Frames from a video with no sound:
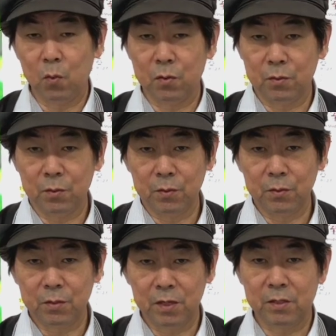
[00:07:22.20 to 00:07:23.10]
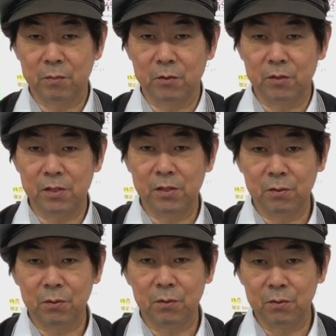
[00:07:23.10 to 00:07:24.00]
多くお湯をさしてもいい
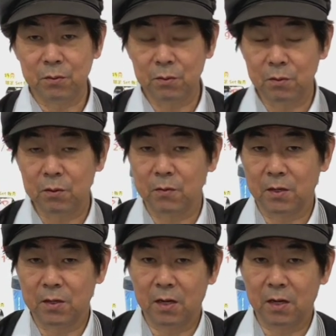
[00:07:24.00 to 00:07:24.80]
よということでは